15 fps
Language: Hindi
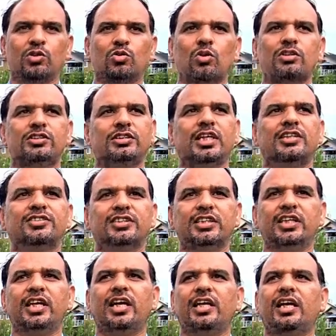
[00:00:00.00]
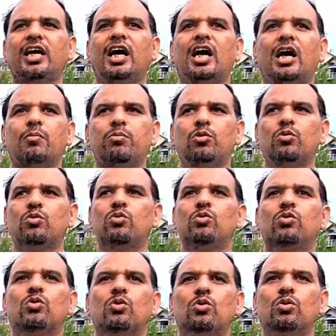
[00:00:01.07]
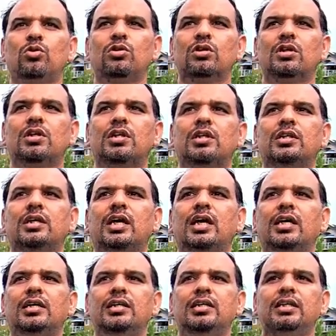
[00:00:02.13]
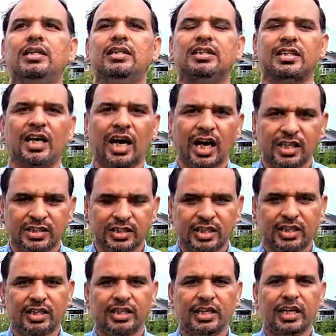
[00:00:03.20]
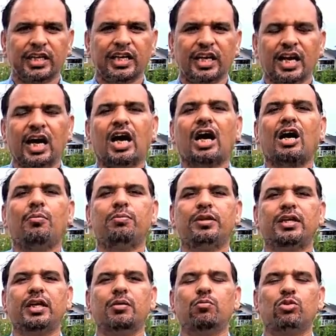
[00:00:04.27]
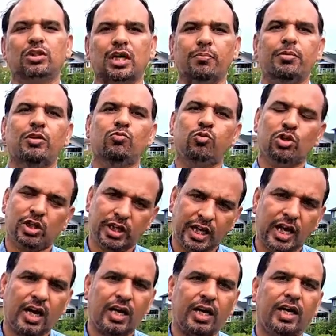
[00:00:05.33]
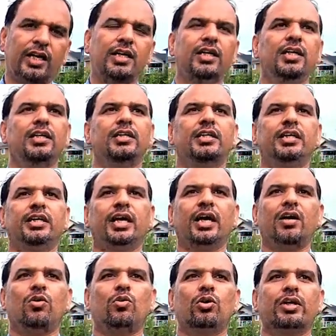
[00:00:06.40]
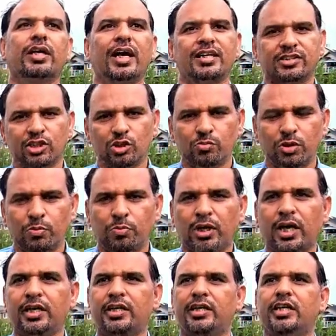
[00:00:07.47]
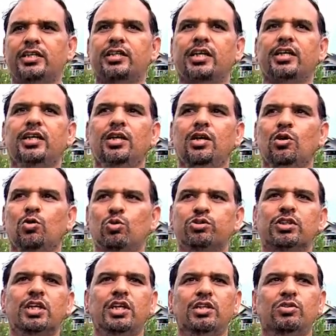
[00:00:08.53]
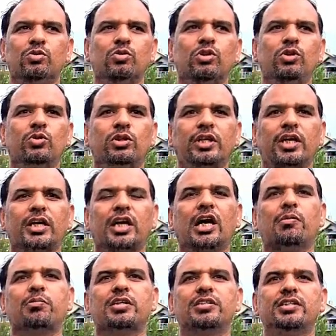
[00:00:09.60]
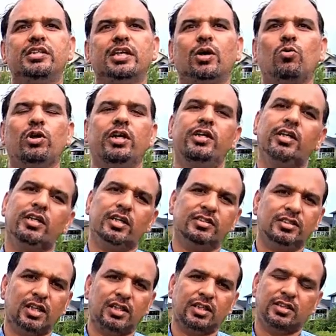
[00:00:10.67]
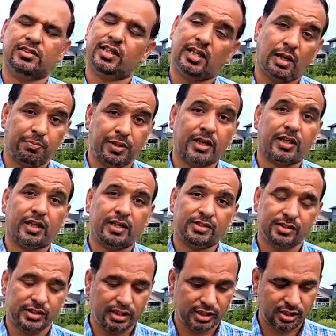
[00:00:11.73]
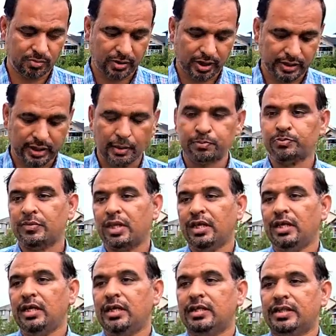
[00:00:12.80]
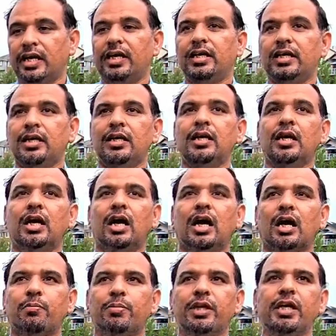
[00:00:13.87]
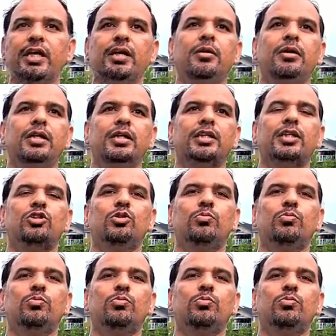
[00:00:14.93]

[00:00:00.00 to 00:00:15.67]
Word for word: तो जस्ट ये है कि आप लोगों को तलाश करनी है कि आपके मुताबिक वो क्या हैं ठीक है और कैसे उनमें अप्लाई किया जाए उसके लिए ज़रूरी होता है कि आप किसी रेगुलेटेड कंसल्टेंट से रबता करें सीधी सी बात है देन अभी ये